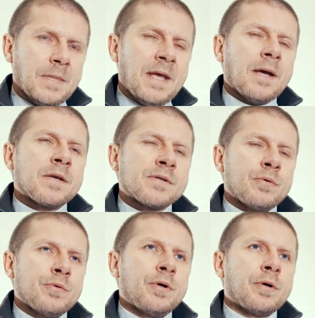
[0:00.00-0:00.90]
Jakie
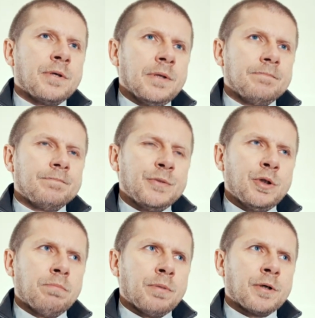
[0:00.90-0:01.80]
są drogi
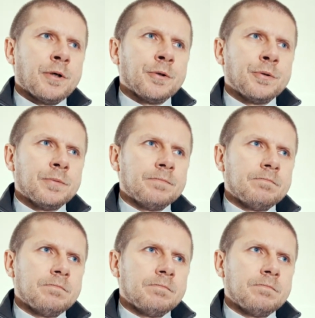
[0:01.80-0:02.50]
do pokoju?